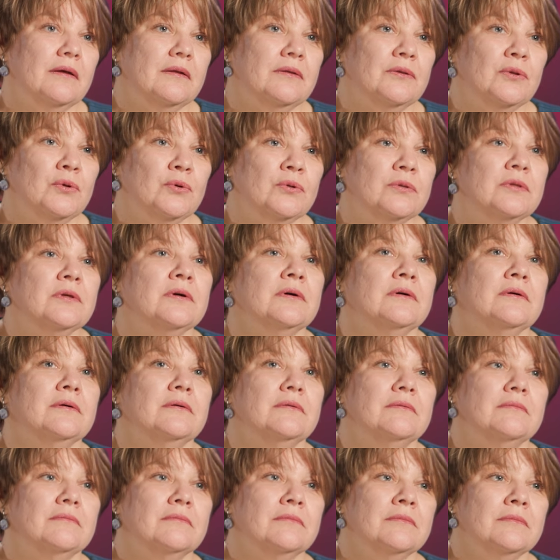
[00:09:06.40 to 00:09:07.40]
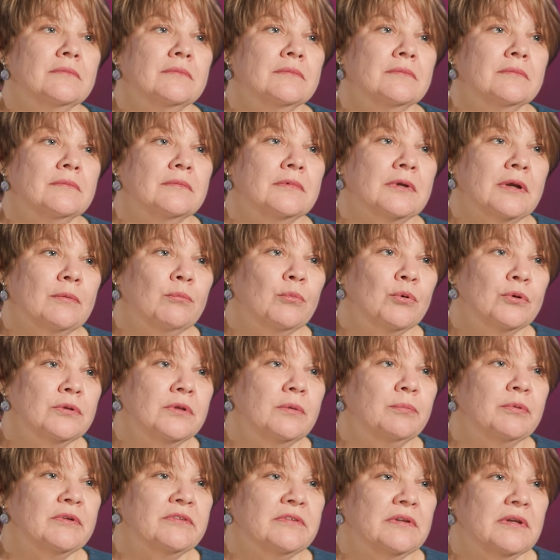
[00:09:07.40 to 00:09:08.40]
ну, это
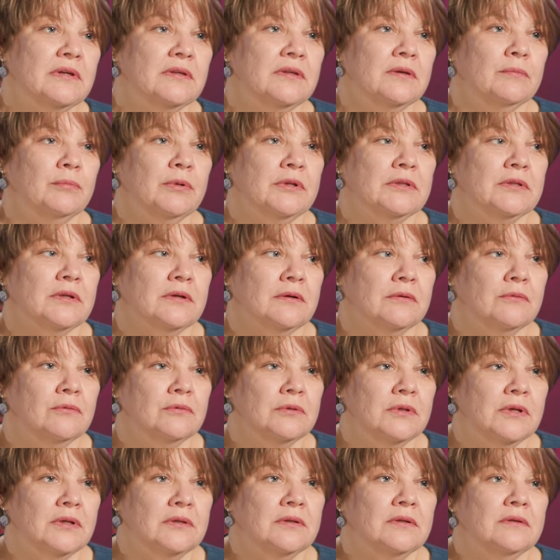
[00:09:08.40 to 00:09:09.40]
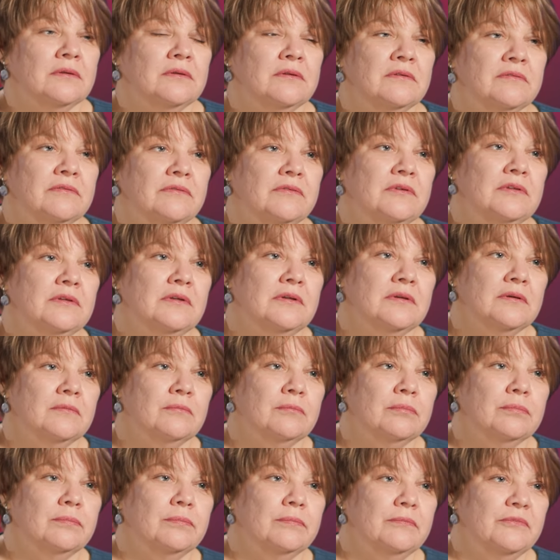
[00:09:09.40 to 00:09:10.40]
работа последние полтора года, она
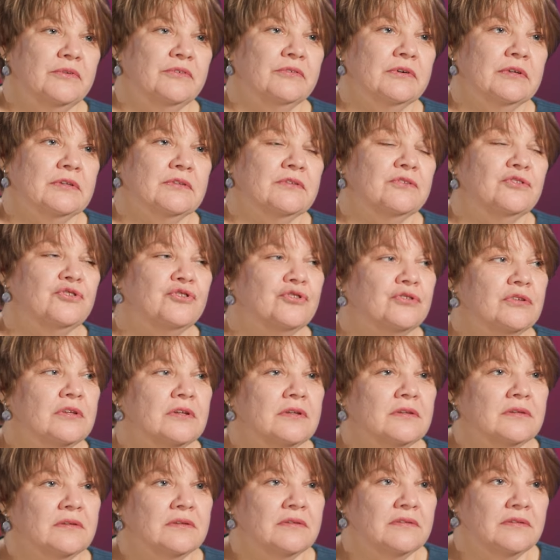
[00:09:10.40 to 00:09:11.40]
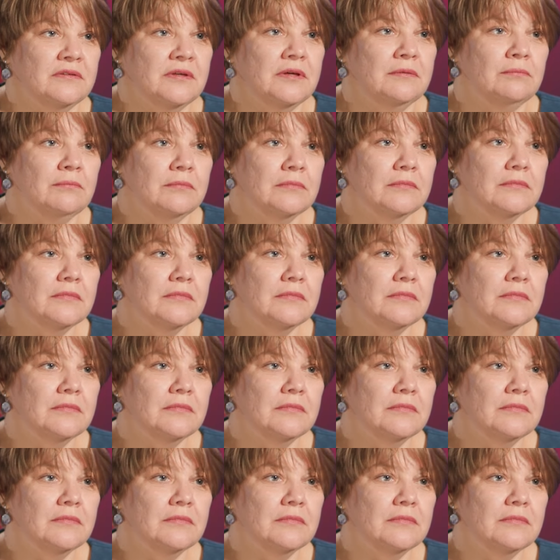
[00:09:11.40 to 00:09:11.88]
действительно 24 на 7.